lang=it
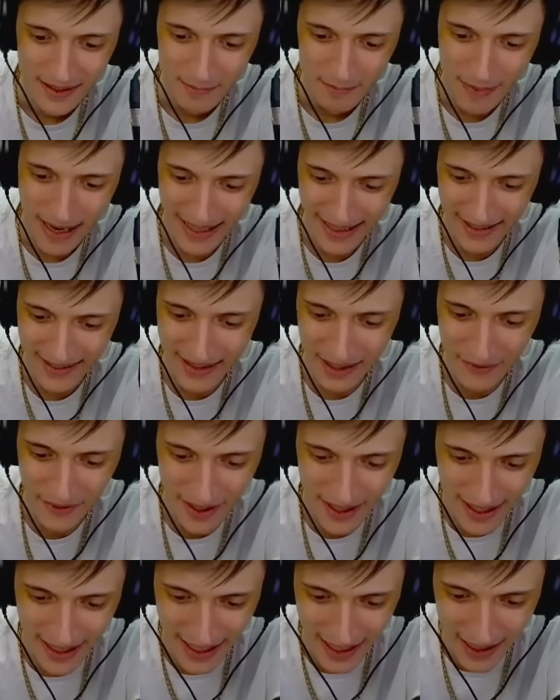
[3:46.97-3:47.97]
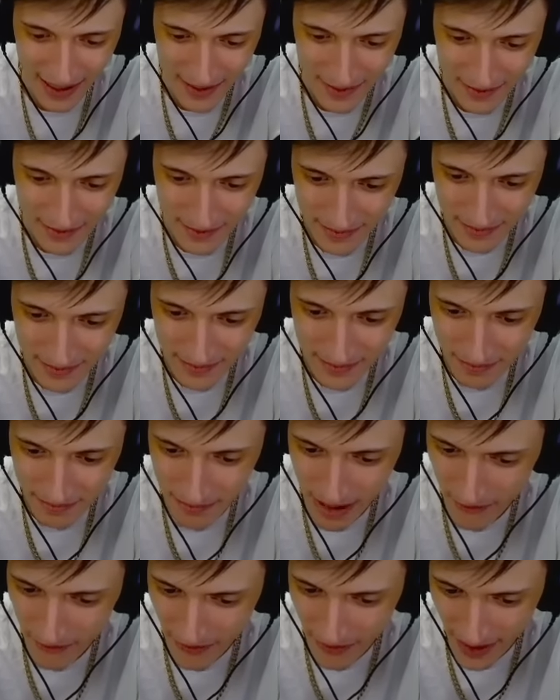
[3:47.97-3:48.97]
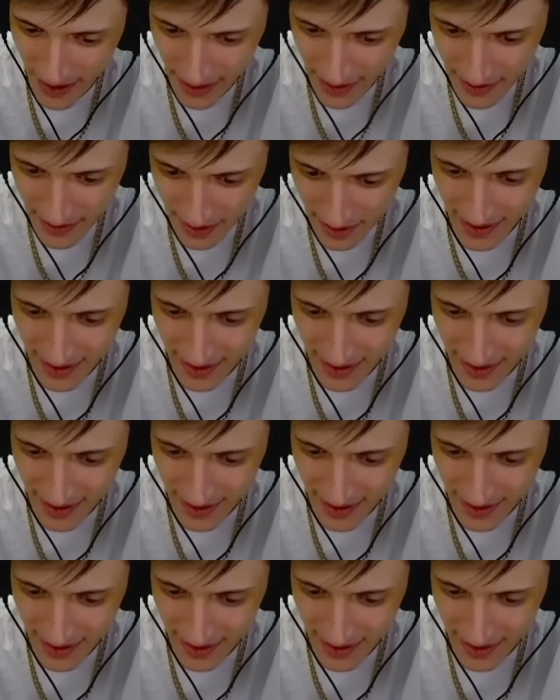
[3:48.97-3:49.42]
Ma che te frega? Ma infatti.